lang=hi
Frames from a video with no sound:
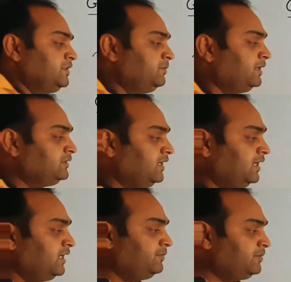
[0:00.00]
सी बात क्या
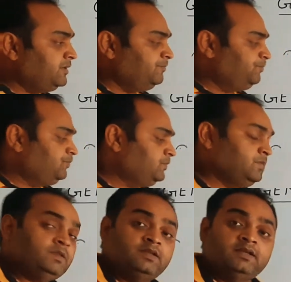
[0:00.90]
है आपका
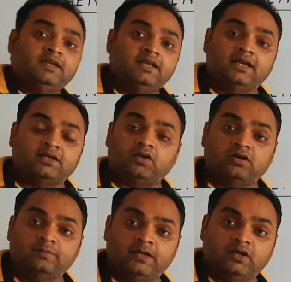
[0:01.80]

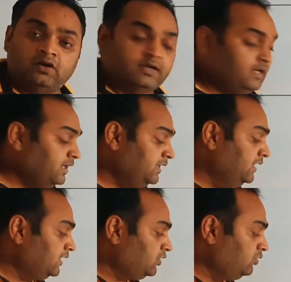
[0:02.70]
इलेक्ट्रॉन विड्रॉ करेगा
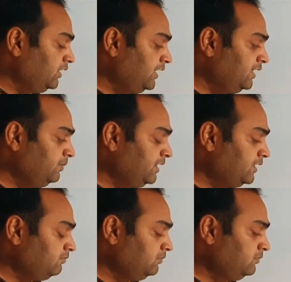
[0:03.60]
इलेक्ट्रोनेगेटिव
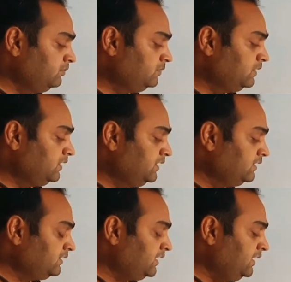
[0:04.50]
एटम
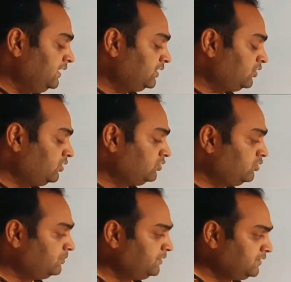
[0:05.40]
इसके इलेक्ट्रॉन को
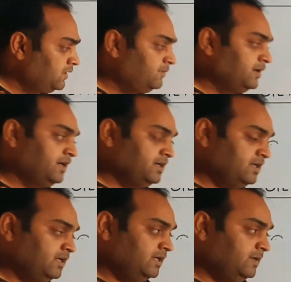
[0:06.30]
अपनी तरफ अट्रैक्ट
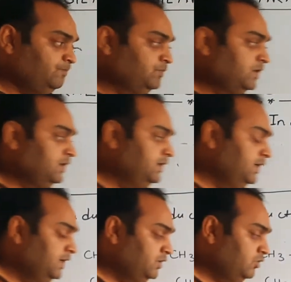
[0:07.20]
करेगा ये
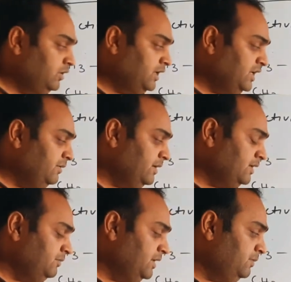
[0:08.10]
इलेक्ट्रोनेगेटिव
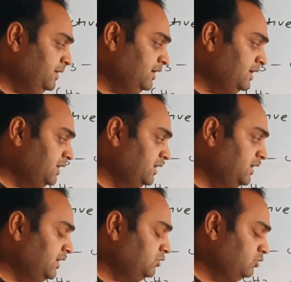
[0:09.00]
एटम ये भी अट्रैक्ट
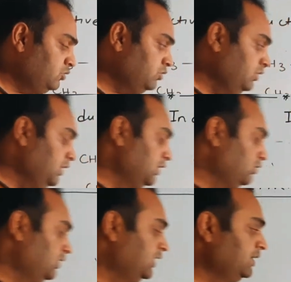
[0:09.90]
करेगा तो दोनों
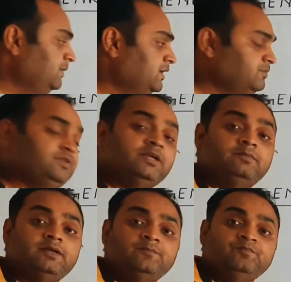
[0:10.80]
इलेक्ट्रोनेगेटिव एटम
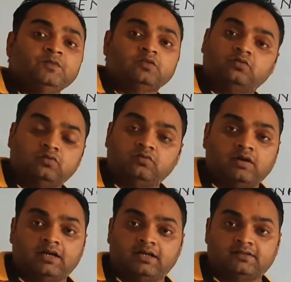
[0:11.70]
सेम है दोनों
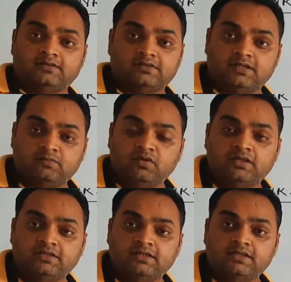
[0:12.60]
का अट्रैक्शन सेम
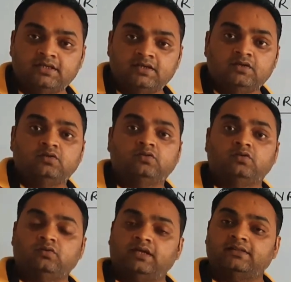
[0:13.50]
होना चाहिए
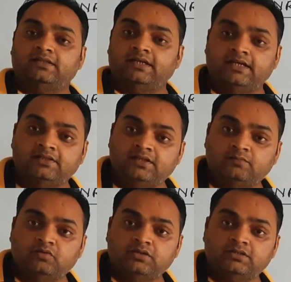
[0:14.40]
दोनों की एसिडिटी
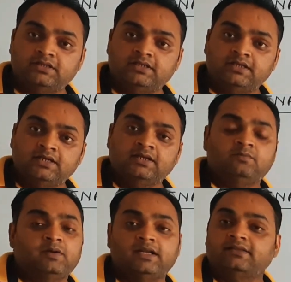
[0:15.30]
सेम होनी चाहिए
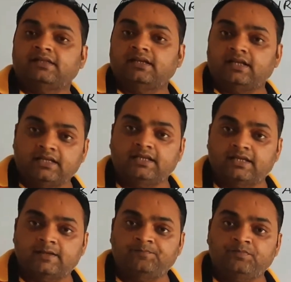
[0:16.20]
बट ऐसा नहीं
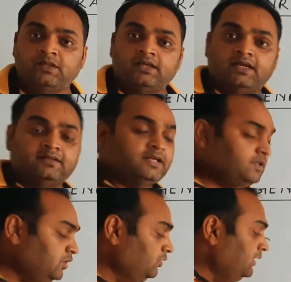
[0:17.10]
है ऐसा
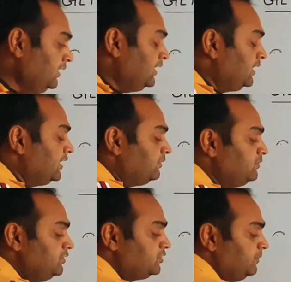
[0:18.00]
क्यों नहीं कि अगर
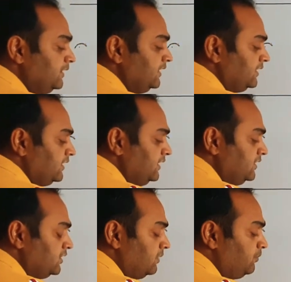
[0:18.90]
हम इसमें देखते हैं
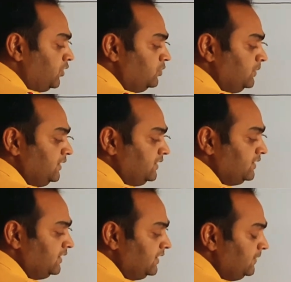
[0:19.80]
इस कंपाउंड में
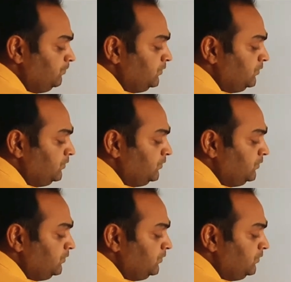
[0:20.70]
देखते हैं